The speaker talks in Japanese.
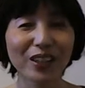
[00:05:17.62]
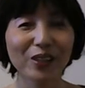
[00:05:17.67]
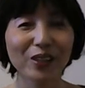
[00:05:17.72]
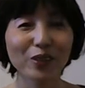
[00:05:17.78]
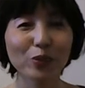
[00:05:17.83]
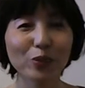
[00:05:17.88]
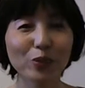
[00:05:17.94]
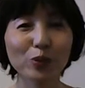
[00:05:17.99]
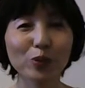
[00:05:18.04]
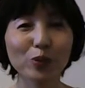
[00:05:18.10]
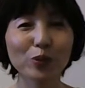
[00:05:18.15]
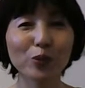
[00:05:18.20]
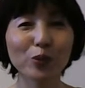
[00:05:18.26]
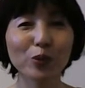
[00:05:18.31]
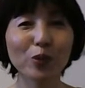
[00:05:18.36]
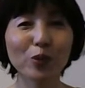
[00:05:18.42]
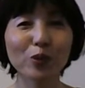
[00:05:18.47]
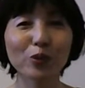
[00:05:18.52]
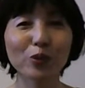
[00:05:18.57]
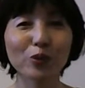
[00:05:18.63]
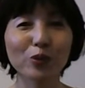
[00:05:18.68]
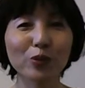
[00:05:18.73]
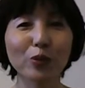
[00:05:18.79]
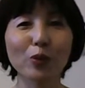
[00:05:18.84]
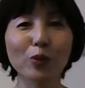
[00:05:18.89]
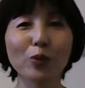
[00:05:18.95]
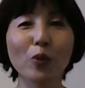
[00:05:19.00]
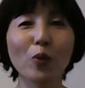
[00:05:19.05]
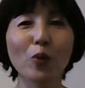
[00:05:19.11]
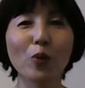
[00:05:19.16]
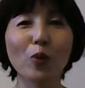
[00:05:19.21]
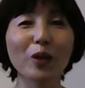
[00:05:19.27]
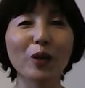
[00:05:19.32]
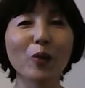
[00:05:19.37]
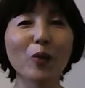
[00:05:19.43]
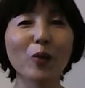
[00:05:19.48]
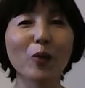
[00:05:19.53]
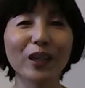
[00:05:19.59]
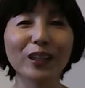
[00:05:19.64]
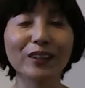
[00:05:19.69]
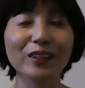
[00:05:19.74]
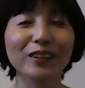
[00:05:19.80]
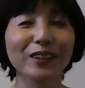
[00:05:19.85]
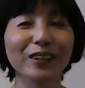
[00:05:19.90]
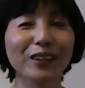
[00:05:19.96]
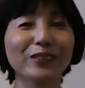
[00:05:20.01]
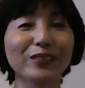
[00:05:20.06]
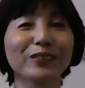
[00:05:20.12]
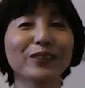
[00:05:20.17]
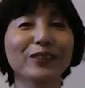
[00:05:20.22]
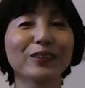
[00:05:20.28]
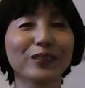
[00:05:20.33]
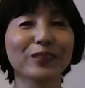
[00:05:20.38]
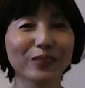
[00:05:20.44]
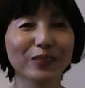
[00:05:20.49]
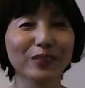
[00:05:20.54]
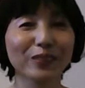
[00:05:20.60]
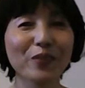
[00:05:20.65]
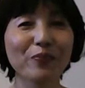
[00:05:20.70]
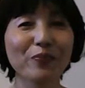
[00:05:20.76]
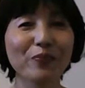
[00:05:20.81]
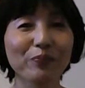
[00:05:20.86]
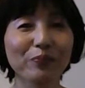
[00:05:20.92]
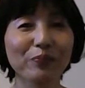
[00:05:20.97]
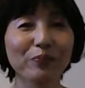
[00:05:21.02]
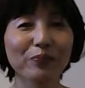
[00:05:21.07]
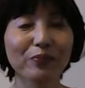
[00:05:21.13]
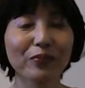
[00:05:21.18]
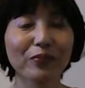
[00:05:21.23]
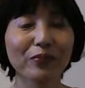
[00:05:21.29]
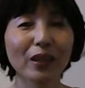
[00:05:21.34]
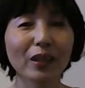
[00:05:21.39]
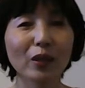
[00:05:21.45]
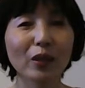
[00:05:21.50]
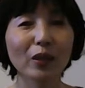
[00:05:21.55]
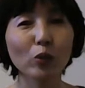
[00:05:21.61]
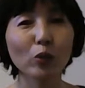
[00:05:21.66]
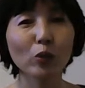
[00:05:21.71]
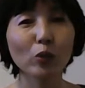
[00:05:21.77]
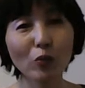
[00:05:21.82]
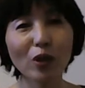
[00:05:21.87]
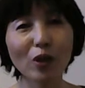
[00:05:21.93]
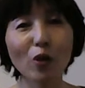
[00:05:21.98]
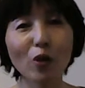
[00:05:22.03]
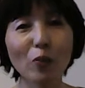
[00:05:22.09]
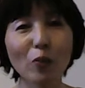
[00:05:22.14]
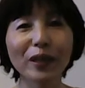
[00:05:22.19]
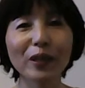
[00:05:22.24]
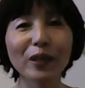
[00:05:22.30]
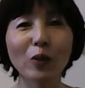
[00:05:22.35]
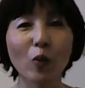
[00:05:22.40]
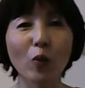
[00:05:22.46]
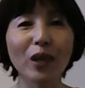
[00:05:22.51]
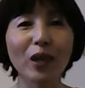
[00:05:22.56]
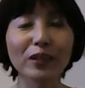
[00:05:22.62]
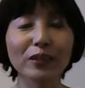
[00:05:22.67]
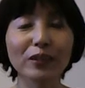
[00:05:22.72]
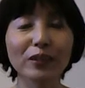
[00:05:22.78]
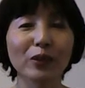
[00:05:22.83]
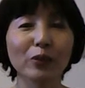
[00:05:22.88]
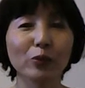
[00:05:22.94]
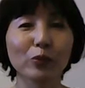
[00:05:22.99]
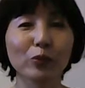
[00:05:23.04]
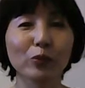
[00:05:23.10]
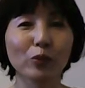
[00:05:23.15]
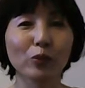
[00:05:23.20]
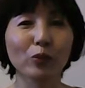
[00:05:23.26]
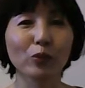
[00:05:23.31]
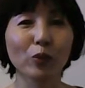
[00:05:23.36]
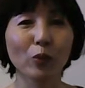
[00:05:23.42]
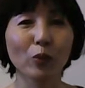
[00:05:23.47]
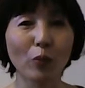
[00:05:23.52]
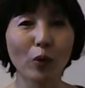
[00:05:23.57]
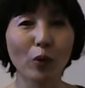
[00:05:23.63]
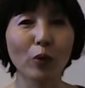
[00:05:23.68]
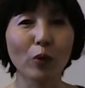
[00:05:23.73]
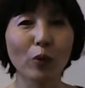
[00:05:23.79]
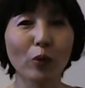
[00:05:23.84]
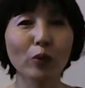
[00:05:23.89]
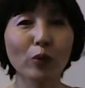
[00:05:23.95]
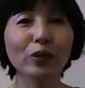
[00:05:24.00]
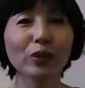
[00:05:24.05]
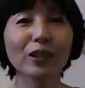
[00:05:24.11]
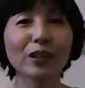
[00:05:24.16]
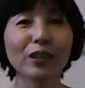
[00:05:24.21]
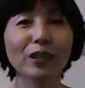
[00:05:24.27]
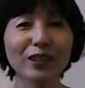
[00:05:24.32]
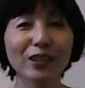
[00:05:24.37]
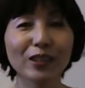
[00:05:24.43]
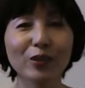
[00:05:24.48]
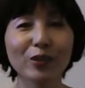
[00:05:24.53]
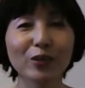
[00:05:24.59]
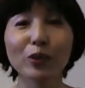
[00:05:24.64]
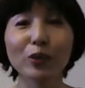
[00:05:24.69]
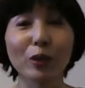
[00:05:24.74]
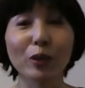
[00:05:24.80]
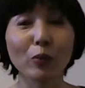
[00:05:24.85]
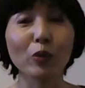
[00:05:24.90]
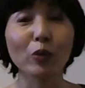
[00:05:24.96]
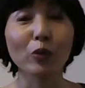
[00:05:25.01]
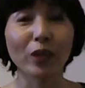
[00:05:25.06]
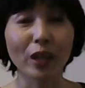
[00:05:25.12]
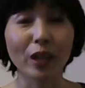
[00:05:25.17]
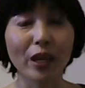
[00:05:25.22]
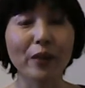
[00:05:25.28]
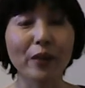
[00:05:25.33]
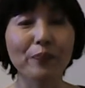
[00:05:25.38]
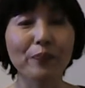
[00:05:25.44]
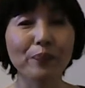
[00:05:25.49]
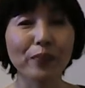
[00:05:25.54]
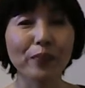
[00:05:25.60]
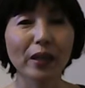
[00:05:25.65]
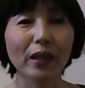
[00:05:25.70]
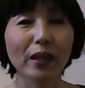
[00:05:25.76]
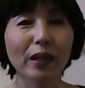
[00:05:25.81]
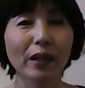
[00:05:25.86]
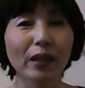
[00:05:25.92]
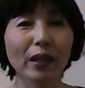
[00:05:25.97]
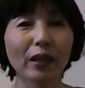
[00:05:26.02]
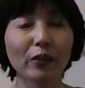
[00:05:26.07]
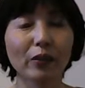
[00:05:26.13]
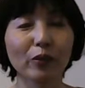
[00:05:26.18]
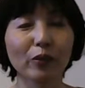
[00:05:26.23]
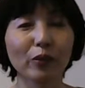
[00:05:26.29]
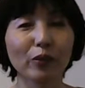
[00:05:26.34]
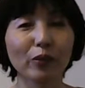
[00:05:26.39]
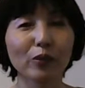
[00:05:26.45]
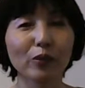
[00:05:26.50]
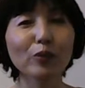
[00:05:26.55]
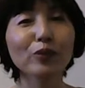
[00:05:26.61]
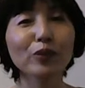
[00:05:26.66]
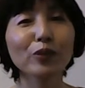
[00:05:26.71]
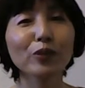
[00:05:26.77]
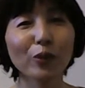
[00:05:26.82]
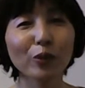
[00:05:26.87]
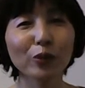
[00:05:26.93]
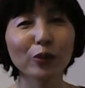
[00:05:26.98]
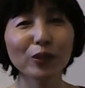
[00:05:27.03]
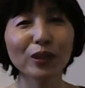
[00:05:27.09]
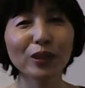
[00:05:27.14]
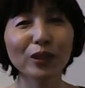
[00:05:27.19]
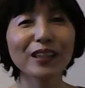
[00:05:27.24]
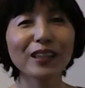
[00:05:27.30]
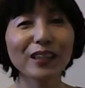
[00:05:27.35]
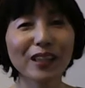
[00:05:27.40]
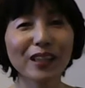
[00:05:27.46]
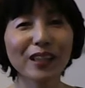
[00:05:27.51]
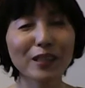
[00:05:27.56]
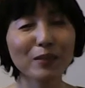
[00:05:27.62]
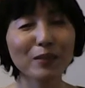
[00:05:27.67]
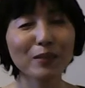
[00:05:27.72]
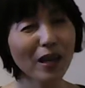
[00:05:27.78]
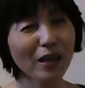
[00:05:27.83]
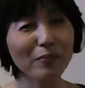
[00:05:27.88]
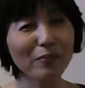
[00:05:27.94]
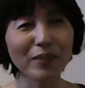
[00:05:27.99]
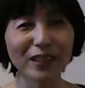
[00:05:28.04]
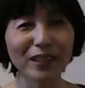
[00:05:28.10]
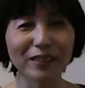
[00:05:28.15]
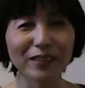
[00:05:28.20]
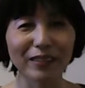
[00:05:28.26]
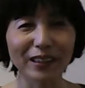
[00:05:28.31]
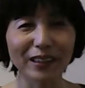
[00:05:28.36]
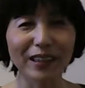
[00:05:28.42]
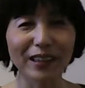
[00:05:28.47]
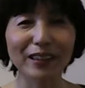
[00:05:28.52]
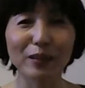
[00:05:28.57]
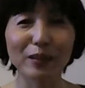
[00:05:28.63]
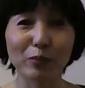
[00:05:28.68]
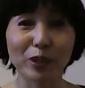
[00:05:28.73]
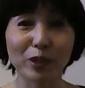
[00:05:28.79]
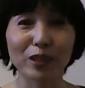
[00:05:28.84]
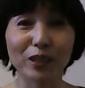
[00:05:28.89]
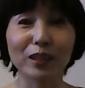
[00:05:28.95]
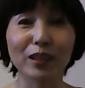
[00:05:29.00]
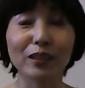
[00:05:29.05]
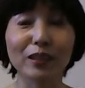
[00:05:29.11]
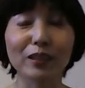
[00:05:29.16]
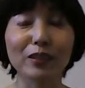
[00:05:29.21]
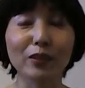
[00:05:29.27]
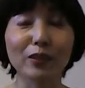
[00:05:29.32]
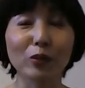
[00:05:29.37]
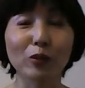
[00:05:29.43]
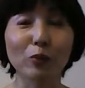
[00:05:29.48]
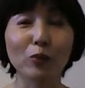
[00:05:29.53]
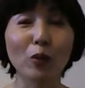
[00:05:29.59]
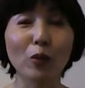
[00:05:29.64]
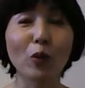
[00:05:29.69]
そうするとすごく怖い怖いってなるんですよねだから子供がお化け怖いっていうのも同じようなもんであのよくね大人がね今あんまり言わないかもしれないんですけども